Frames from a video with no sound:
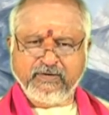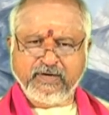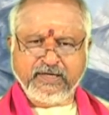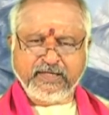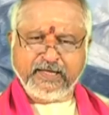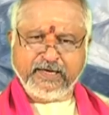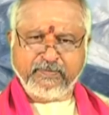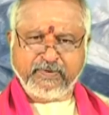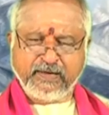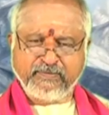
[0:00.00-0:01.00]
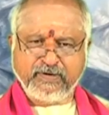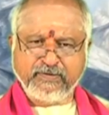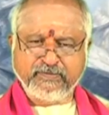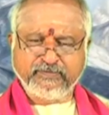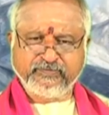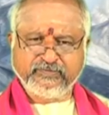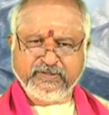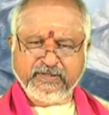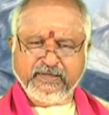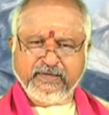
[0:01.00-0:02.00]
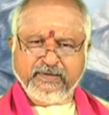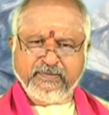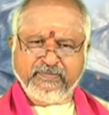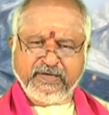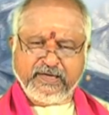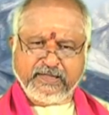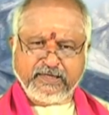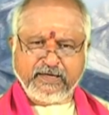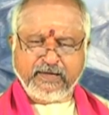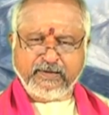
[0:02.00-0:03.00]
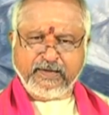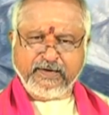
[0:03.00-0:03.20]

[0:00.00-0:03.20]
గుణనిధి అనే బ్రాహ్మడు మరి అతిగా